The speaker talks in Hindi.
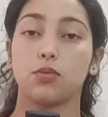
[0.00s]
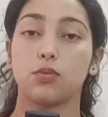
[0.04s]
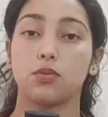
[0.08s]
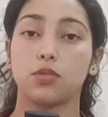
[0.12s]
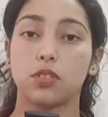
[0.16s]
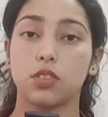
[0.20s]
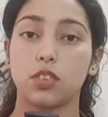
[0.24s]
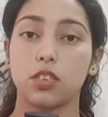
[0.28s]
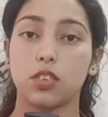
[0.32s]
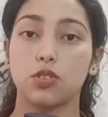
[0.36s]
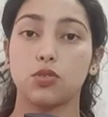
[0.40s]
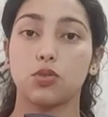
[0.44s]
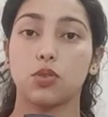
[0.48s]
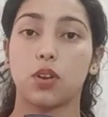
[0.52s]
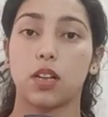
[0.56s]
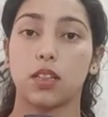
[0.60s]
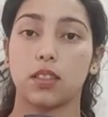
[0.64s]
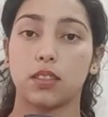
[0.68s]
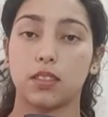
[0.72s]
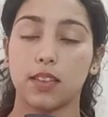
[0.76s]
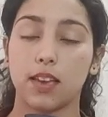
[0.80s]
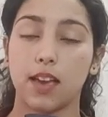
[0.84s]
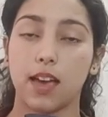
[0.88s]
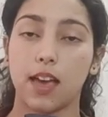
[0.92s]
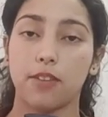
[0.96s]
उसकी जो
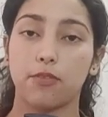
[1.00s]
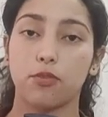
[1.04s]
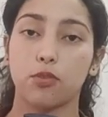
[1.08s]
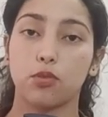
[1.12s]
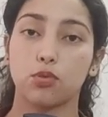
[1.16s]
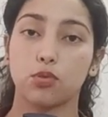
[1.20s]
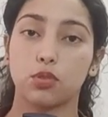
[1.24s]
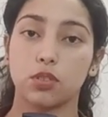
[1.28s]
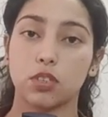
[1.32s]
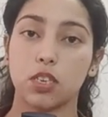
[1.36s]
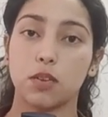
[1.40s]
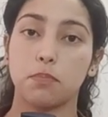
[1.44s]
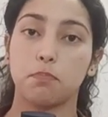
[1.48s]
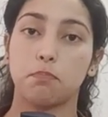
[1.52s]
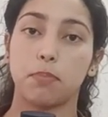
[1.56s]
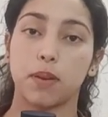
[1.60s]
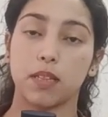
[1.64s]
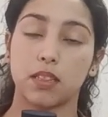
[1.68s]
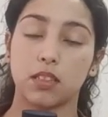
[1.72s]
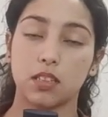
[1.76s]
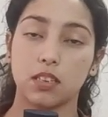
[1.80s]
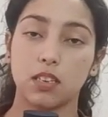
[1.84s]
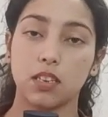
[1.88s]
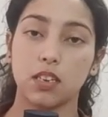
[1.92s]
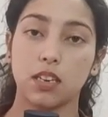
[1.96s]
हत्या है वो उसकी
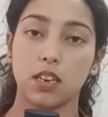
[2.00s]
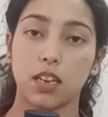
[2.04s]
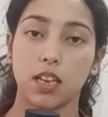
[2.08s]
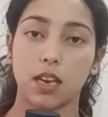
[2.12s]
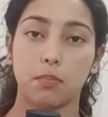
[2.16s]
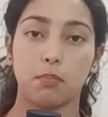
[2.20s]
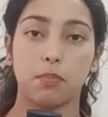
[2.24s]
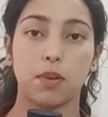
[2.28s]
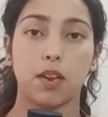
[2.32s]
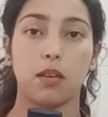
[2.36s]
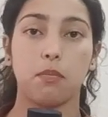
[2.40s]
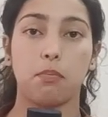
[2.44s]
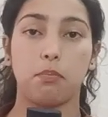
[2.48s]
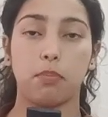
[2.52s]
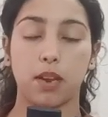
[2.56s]
पत्नी ने अपने